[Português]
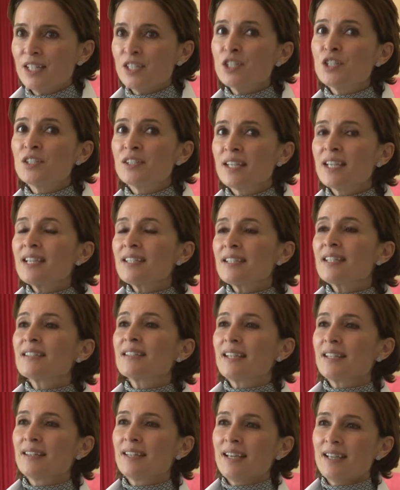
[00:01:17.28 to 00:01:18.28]
A gente tem essa
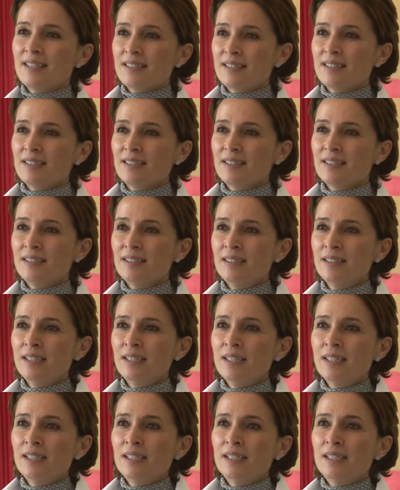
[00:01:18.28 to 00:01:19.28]
tendência, né?
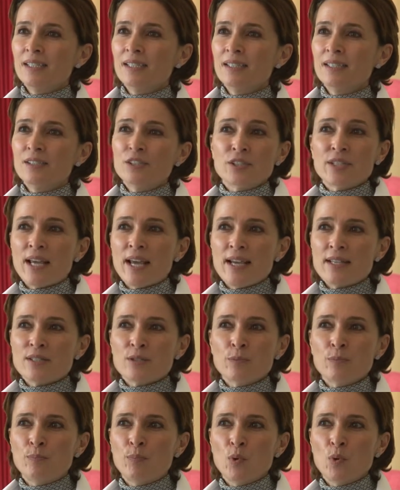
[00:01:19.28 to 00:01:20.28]
E
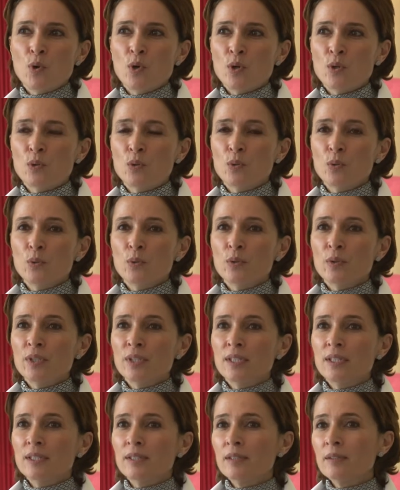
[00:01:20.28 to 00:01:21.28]
esquece um pouco
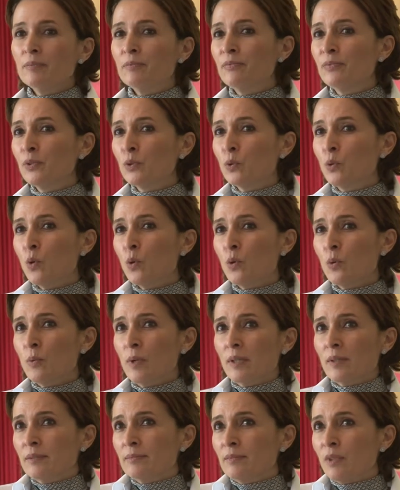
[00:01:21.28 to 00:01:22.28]
e ficou
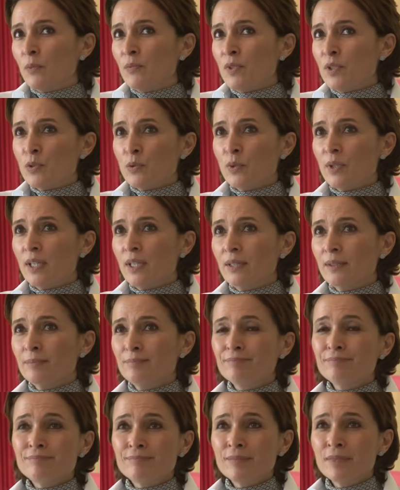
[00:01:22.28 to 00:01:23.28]
com talvez com,
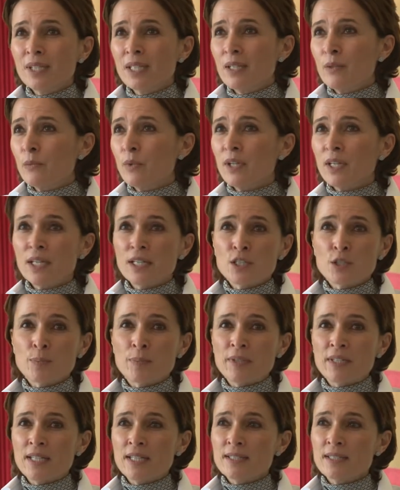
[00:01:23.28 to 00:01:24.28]
aquele, com aquela
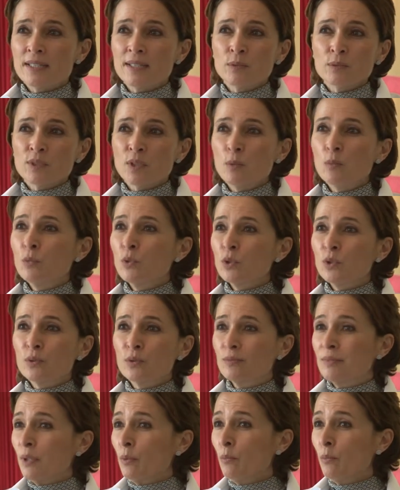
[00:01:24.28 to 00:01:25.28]
experiência não tão,
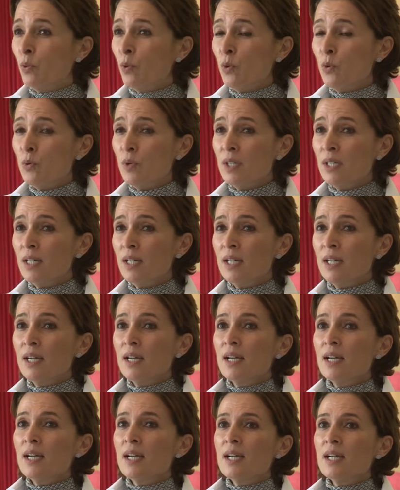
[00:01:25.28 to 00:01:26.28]
muito, tão boa
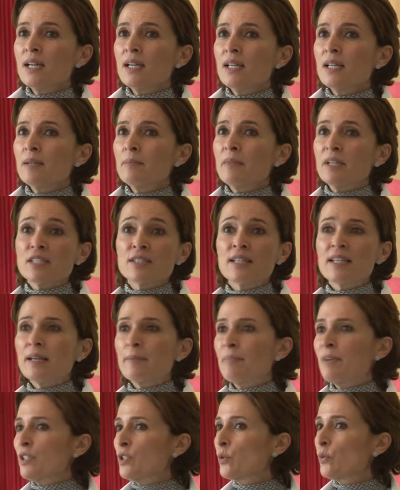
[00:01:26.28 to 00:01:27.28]
mas de
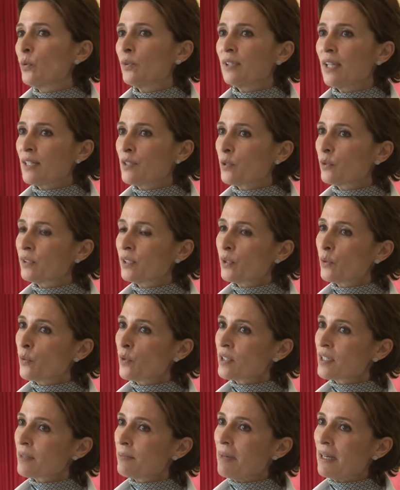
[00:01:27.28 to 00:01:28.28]
repente acontece outra
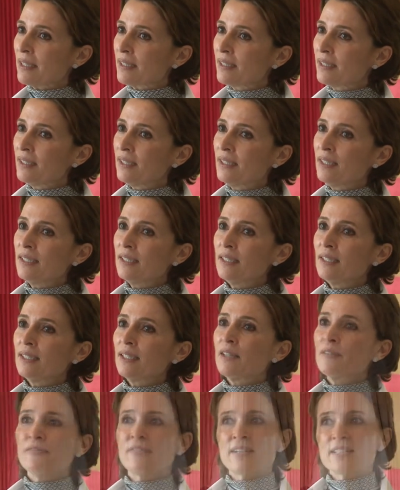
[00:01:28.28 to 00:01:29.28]
coisa
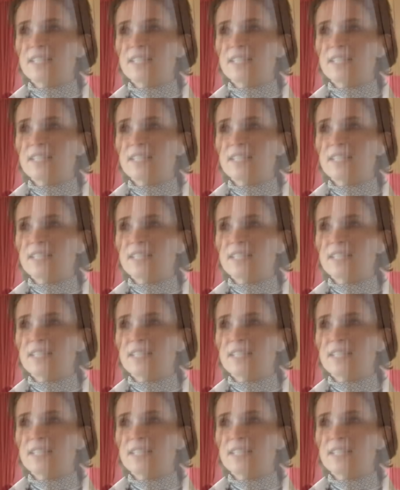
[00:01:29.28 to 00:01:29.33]
bacana que